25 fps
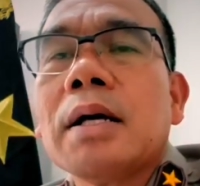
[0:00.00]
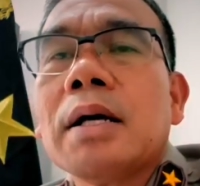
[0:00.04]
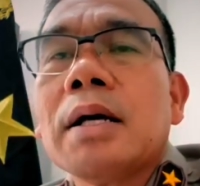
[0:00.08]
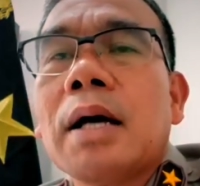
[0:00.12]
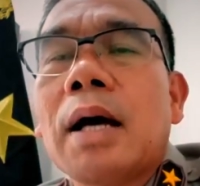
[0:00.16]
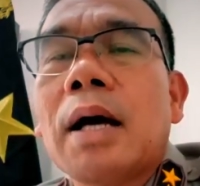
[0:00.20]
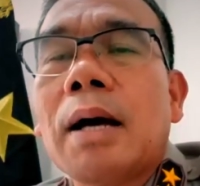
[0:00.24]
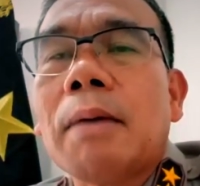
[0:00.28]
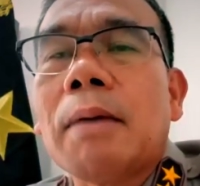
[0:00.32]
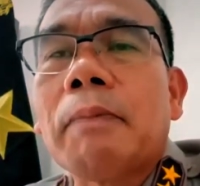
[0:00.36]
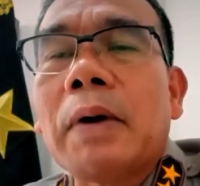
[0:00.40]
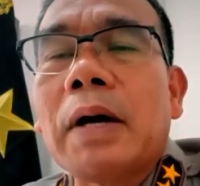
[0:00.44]

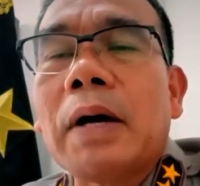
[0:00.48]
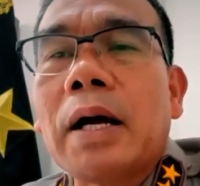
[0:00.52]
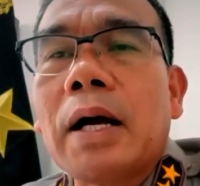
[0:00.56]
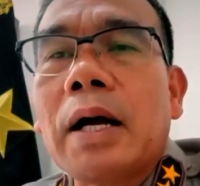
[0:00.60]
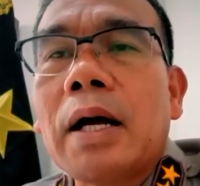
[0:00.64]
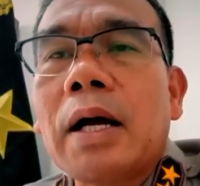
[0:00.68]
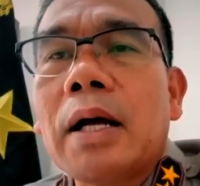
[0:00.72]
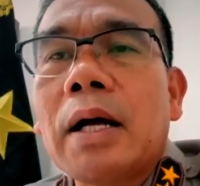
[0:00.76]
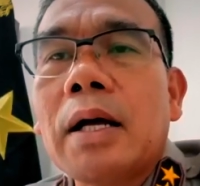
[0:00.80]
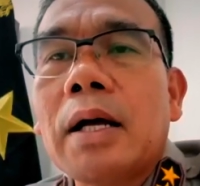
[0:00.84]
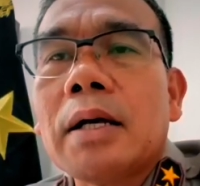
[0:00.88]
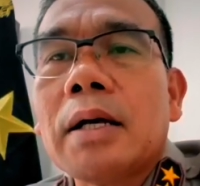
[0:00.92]

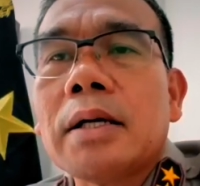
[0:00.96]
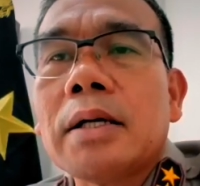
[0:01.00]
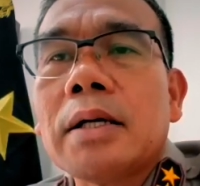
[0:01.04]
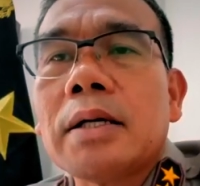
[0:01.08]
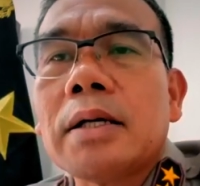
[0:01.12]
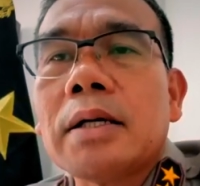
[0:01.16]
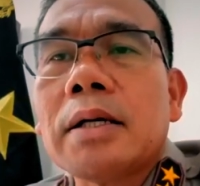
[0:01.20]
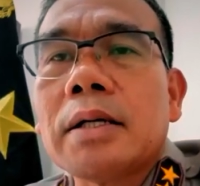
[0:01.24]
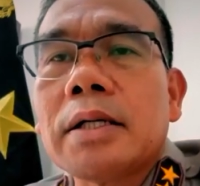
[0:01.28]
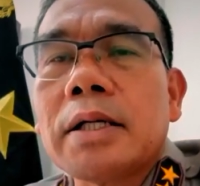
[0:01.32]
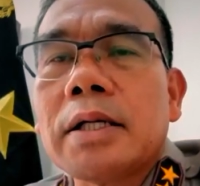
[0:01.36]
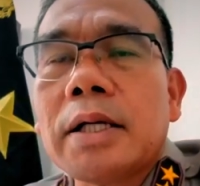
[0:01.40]
apakah
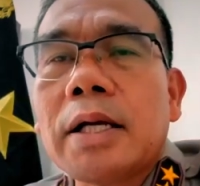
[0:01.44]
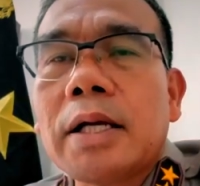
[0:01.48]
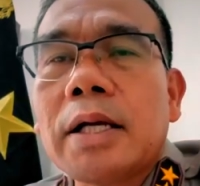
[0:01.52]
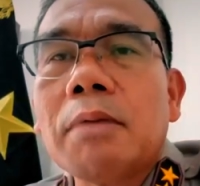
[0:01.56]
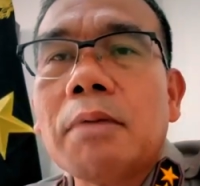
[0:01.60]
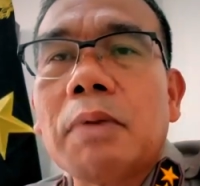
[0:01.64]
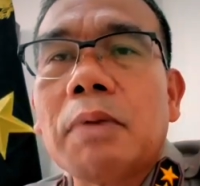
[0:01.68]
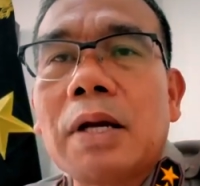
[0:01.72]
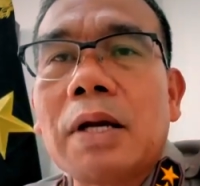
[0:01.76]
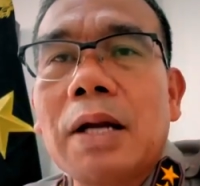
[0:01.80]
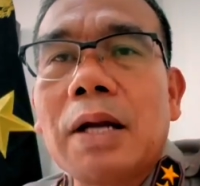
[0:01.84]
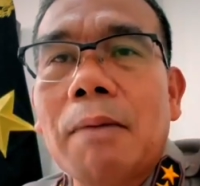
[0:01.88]
ini
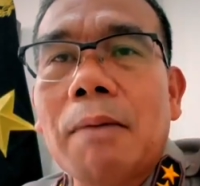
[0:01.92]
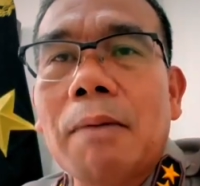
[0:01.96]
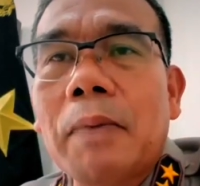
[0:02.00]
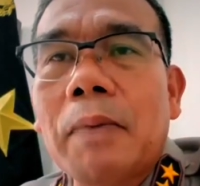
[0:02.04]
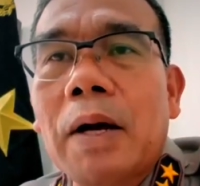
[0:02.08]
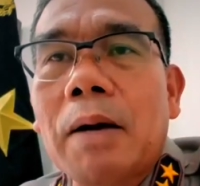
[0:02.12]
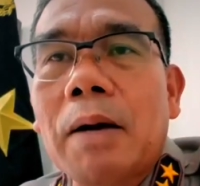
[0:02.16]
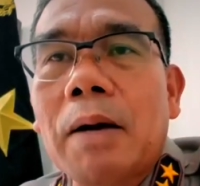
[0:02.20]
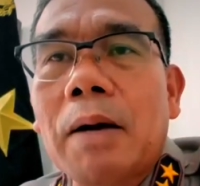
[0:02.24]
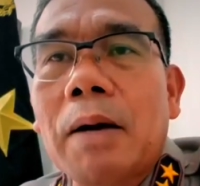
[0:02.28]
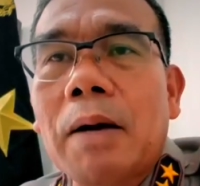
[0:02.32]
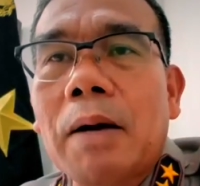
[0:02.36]
kan
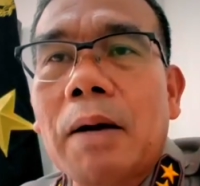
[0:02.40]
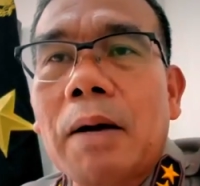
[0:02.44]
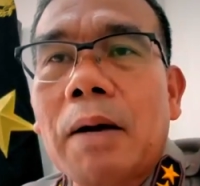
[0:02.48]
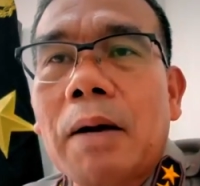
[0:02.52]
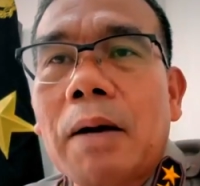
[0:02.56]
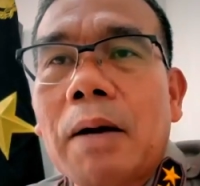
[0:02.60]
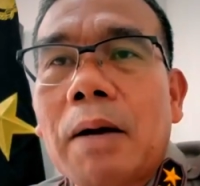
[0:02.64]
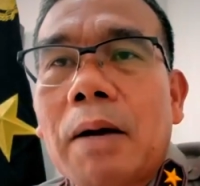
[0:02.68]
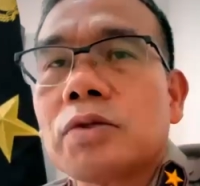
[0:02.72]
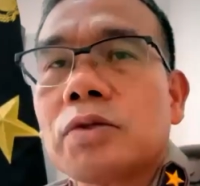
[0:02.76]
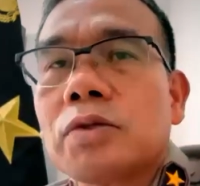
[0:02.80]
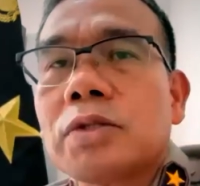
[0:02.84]
berdampak berarti
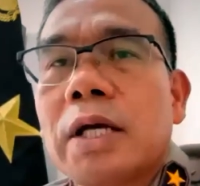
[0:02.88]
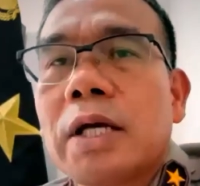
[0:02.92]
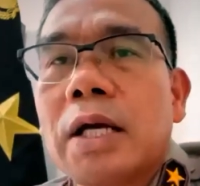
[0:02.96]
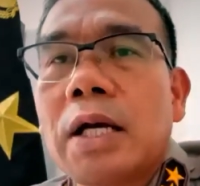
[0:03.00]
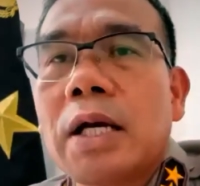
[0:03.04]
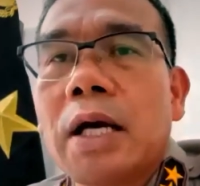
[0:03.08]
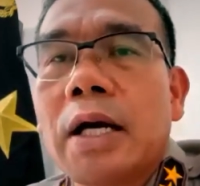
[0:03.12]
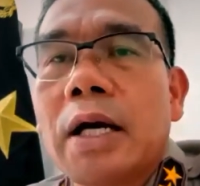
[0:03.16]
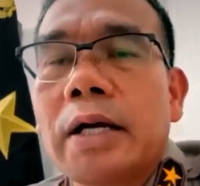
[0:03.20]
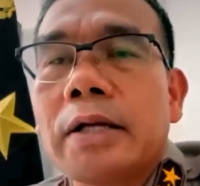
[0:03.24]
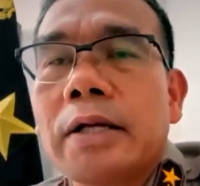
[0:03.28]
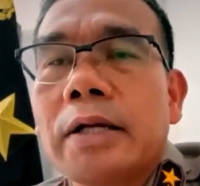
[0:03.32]
kalau saya
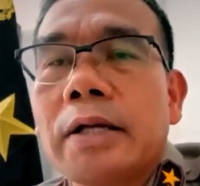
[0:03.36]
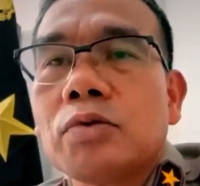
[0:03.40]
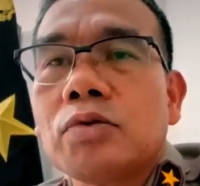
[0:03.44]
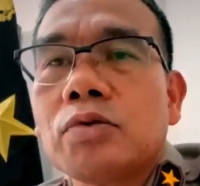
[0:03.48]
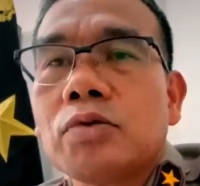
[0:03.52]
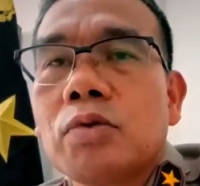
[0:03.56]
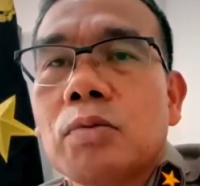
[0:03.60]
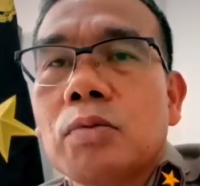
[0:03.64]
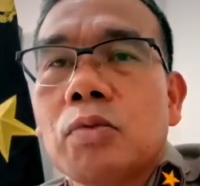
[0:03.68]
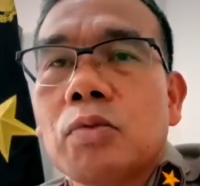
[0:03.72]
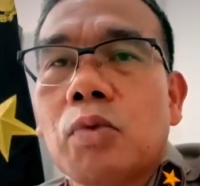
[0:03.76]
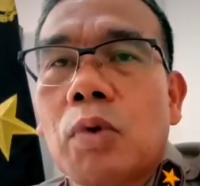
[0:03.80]
kenakan itu
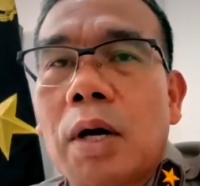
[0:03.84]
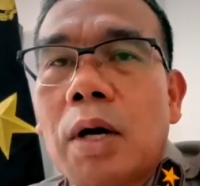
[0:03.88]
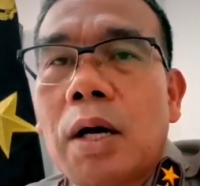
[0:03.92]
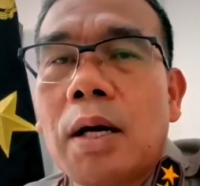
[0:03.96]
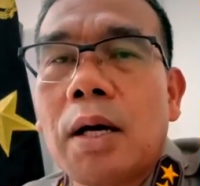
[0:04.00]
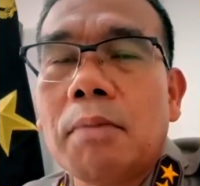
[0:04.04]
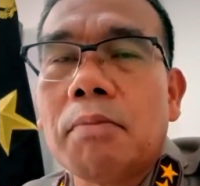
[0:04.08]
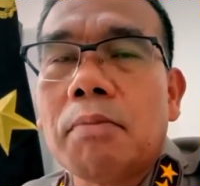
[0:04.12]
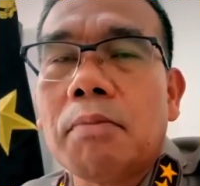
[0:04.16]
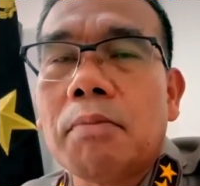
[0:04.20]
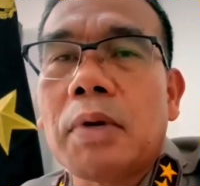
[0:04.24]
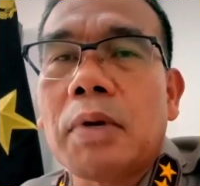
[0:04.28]

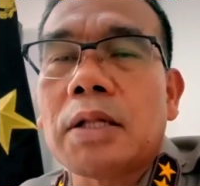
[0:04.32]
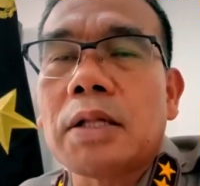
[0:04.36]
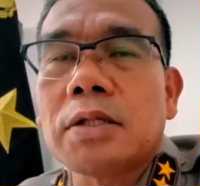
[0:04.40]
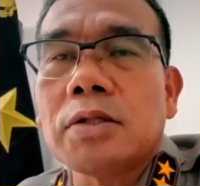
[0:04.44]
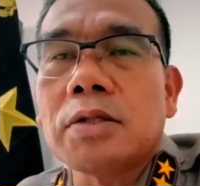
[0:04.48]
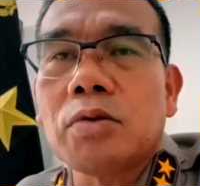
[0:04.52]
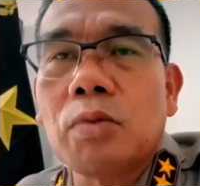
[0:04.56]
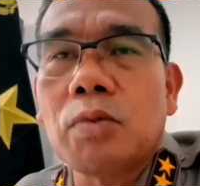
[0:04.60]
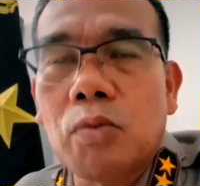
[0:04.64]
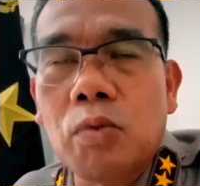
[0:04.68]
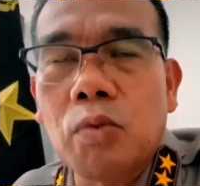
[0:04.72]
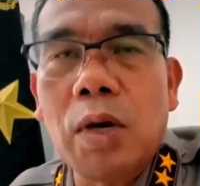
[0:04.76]
semua berarti
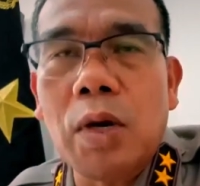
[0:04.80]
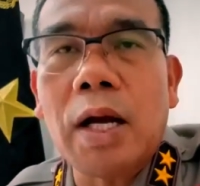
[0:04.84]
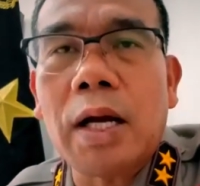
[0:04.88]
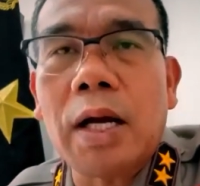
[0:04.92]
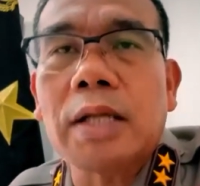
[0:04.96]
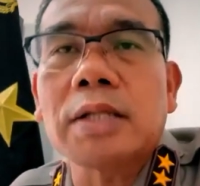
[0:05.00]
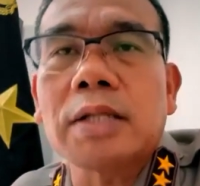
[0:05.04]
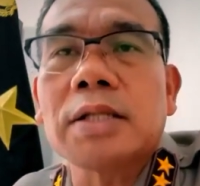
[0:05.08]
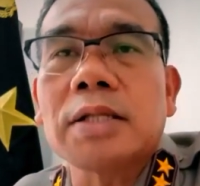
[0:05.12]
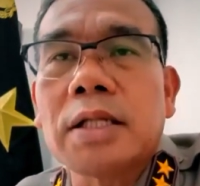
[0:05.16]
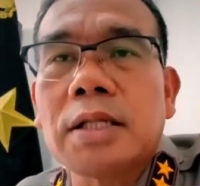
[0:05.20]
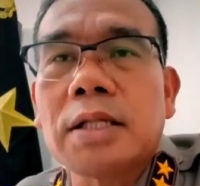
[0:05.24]
semua
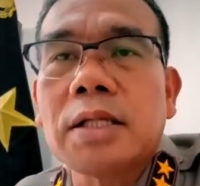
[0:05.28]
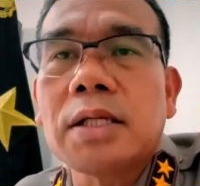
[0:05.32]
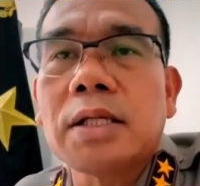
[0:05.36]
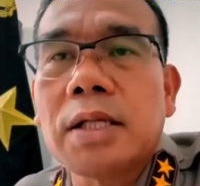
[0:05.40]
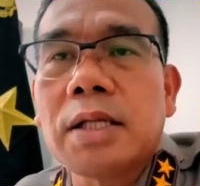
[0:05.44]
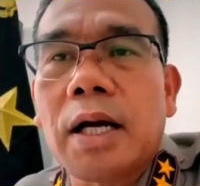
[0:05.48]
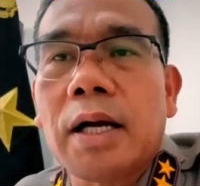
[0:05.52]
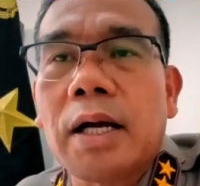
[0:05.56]
akan saya tindak